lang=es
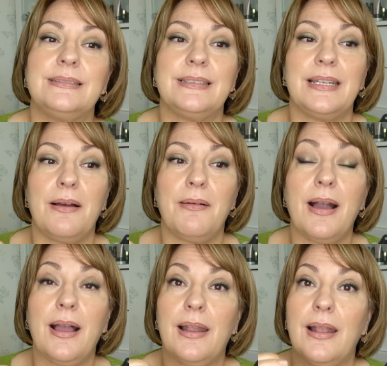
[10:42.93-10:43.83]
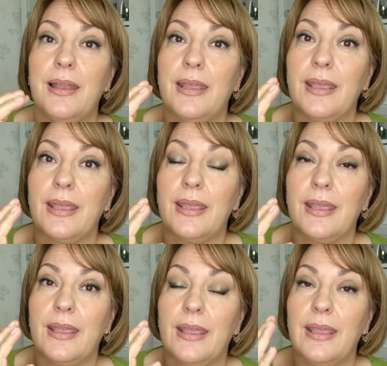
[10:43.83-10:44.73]
trabaja
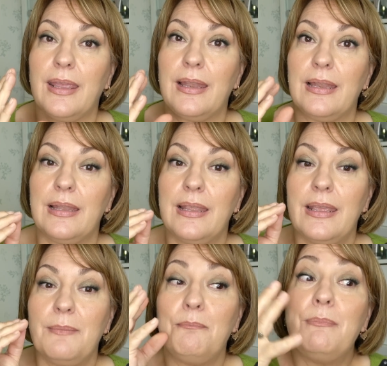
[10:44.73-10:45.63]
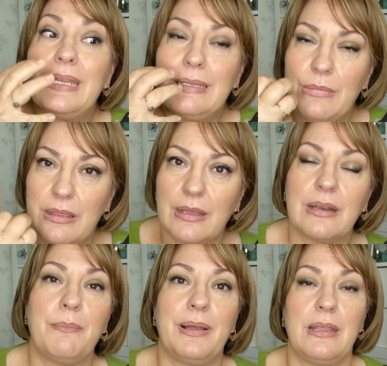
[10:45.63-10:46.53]
eh, el minimizar
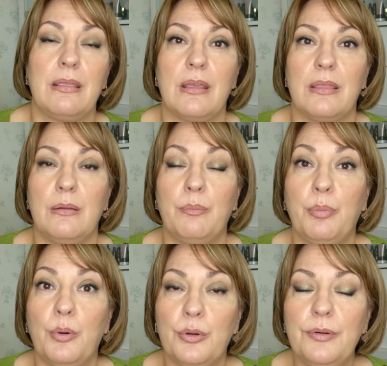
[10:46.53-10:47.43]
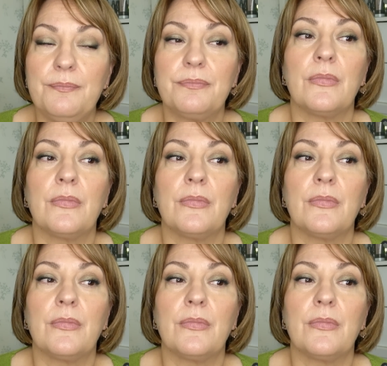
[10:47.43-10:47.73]
la apariencia del poro,